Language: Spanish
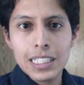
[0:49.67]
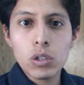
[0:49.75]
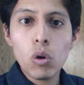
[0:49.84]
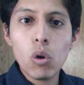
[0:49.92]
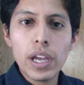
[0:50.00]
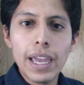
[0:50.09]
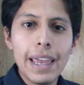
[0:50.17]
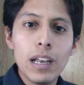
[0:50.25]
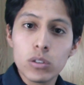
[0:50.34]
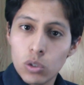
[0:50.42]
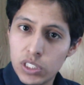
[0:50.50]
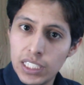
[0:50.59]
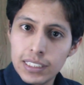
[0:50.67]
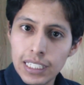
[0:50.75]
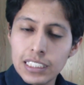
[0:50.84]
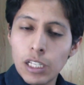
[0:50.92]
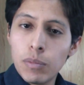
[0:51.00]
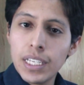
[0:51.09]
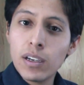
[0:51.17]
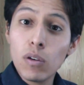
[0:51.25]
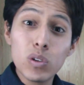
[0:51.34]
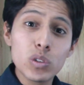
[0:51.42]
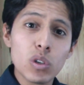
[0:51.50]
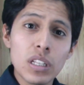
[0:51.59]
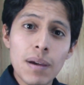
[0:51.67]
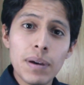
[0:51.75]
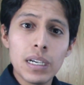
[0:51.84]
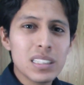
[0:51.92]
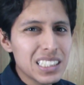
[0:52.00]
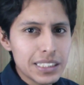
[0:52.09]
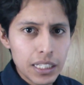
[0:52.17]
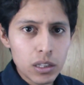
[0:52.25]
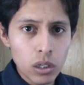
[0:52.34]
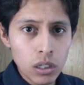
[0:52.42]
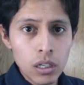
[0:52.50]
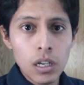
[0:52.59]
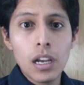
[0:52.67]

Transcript: Solo que en los 80s en México funcionaba distinto.